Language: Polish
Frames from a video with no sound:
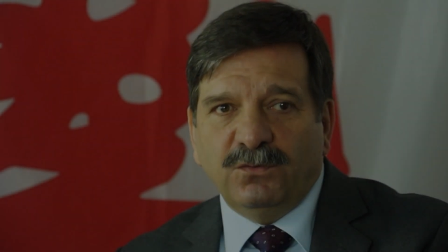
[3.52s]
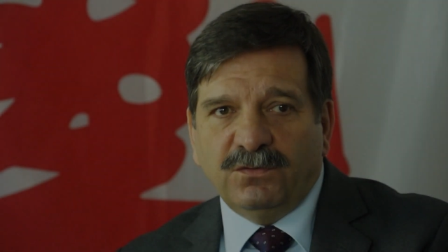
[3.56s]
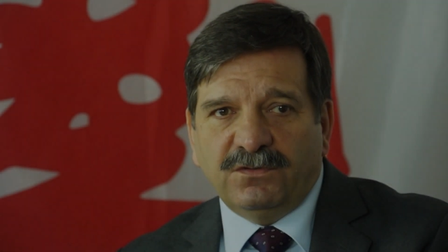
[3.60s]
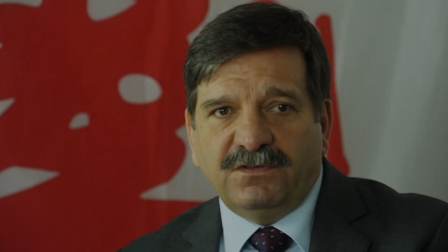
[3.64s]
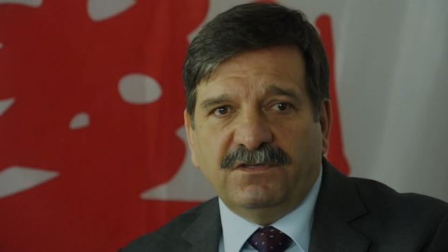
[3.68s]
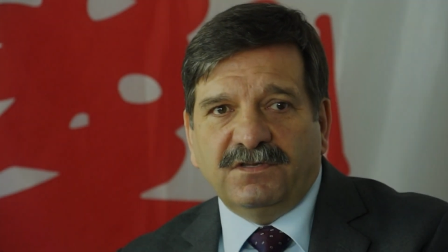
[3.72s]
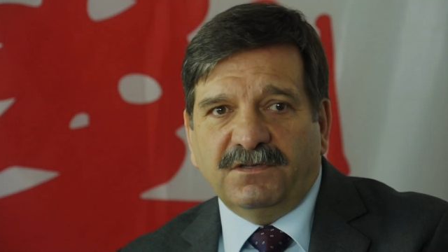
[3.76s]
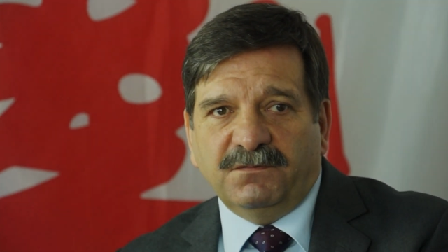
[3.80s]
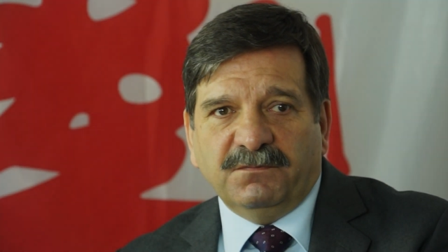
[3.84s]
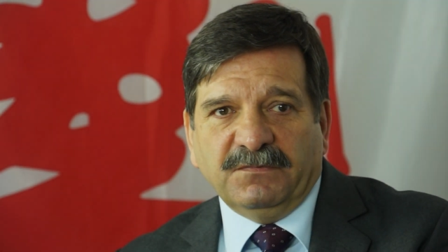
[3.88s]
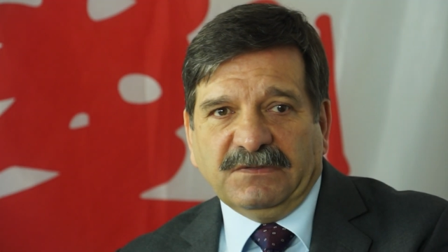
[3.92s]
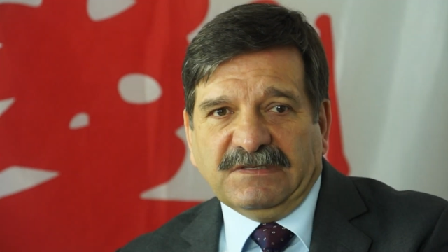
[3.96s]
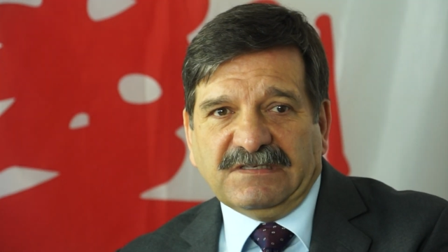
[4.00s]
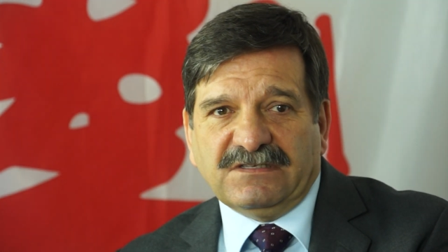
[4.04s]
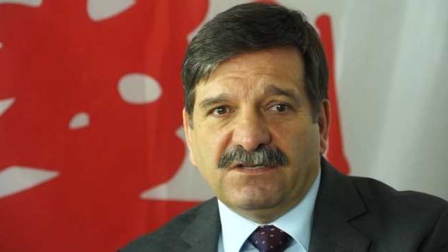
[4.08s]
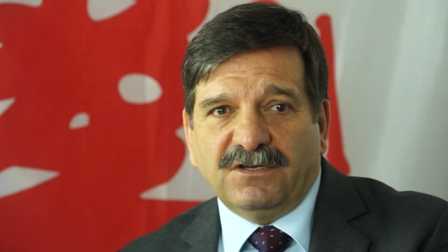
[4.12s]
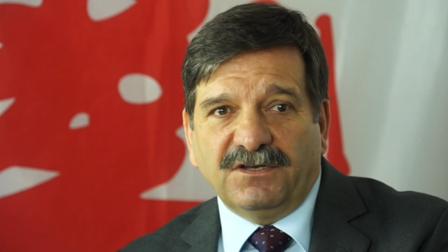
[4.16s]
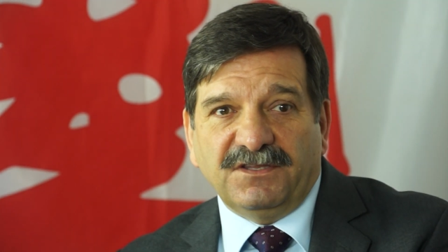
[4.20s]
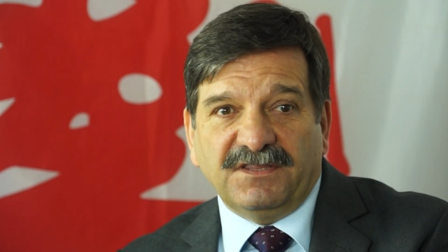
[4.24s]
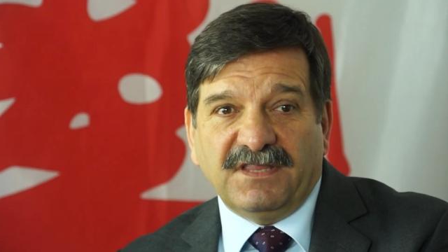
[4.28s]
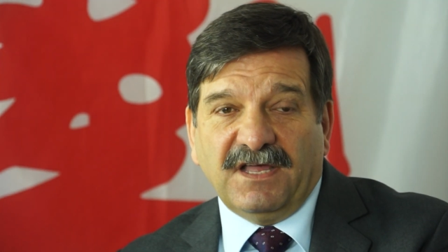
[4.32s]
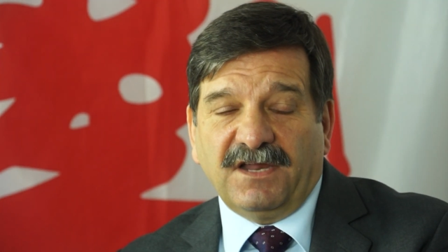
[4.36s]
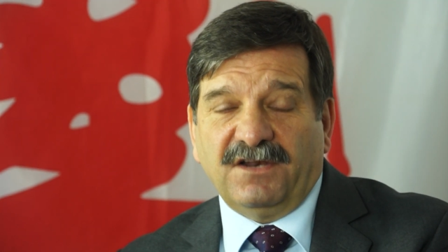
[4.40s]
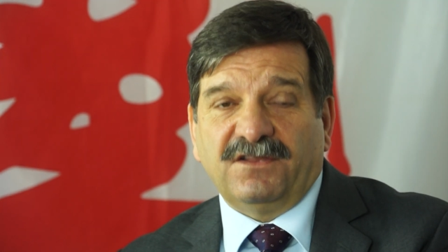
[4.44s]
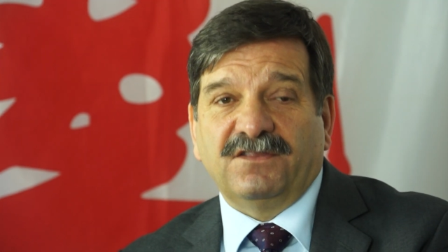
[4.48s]
lutym
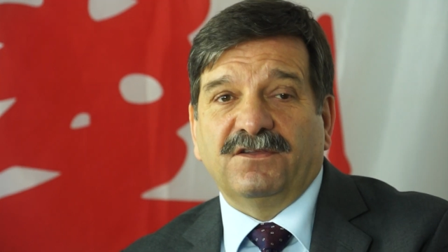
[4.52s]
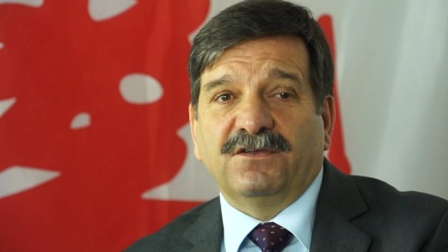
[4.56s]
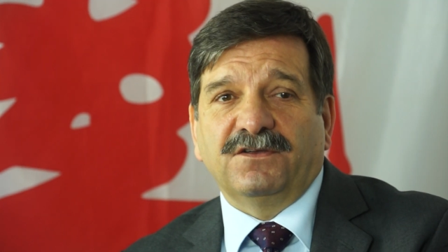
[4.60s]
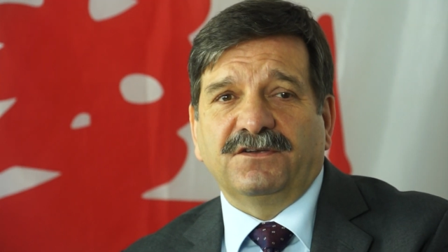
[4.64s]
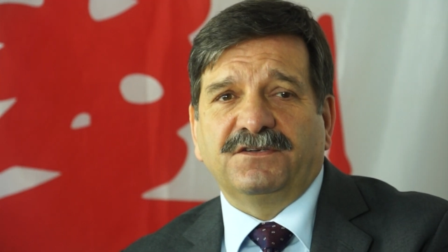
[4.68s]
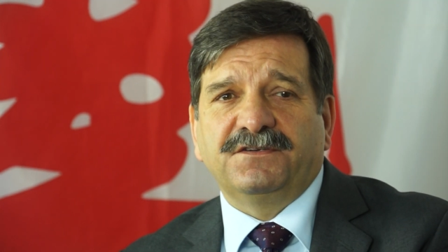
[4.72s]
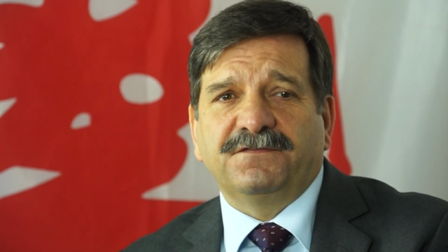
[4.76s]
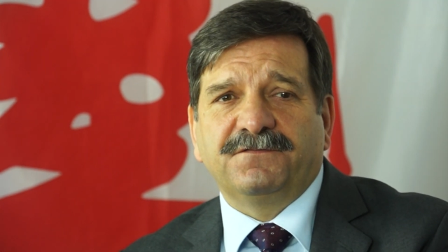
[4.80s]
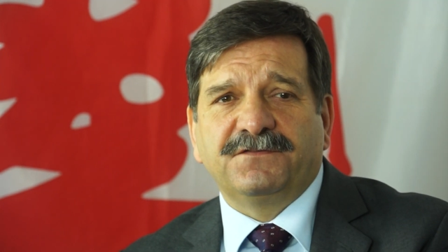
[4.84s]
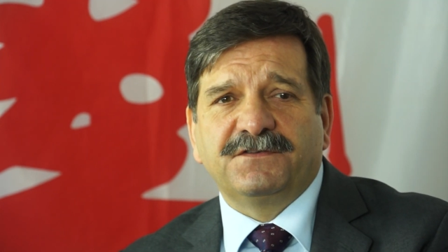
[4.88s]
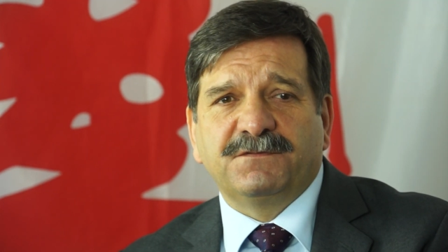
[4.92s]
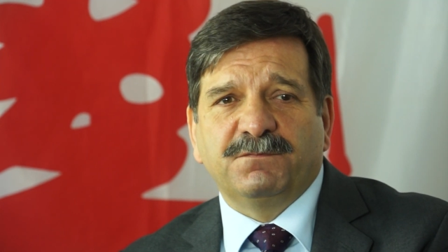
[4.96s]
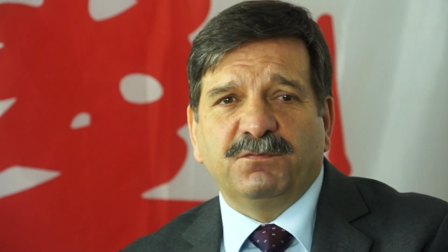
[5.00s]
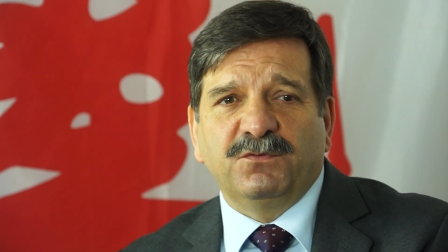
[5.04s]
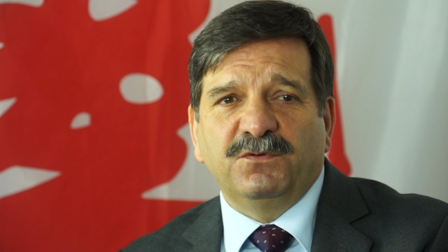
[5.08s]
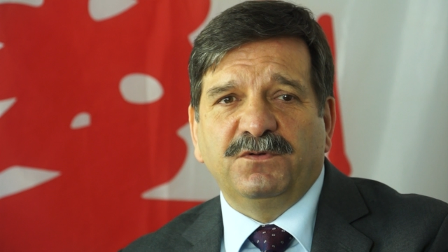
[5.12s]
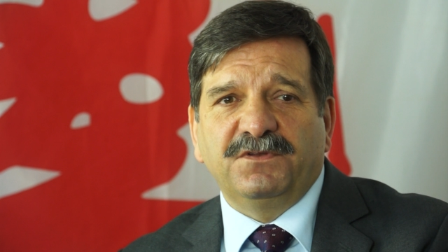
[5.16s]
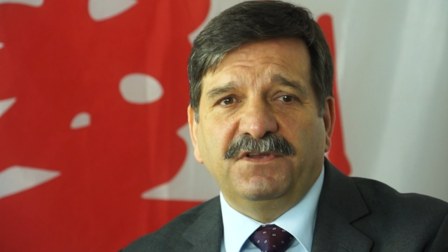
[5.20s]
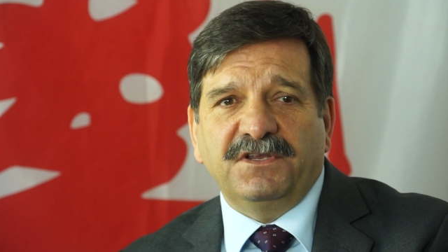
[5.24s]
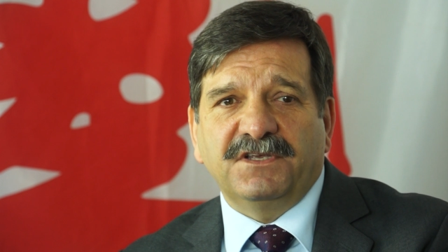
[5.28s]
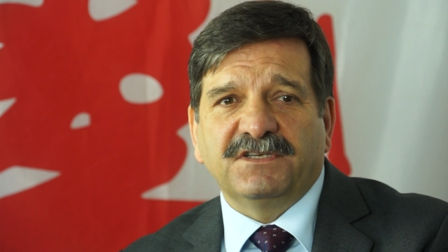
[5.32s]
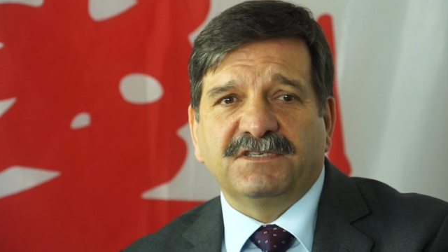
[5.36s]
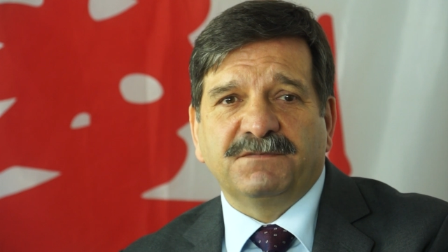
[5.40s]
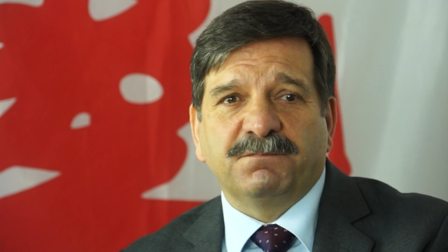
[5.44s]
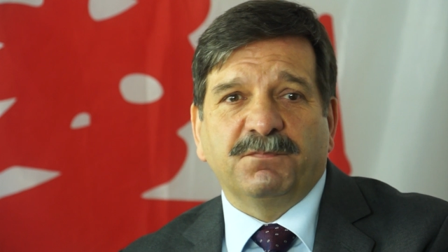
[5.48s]
Solidarność
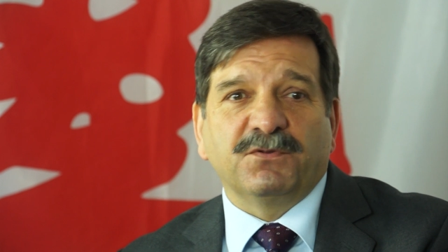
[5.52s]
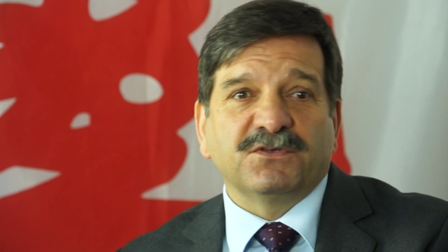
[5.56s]
wspólnie z